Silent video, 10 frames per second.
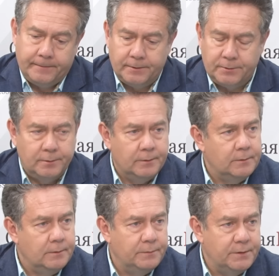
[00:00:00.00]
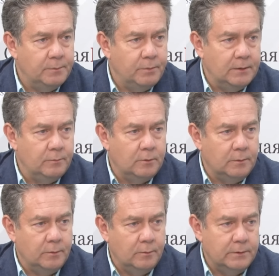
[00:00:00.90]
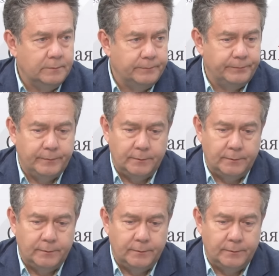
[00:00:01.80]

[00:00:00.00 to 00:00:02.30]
Так что все под Богом ходим.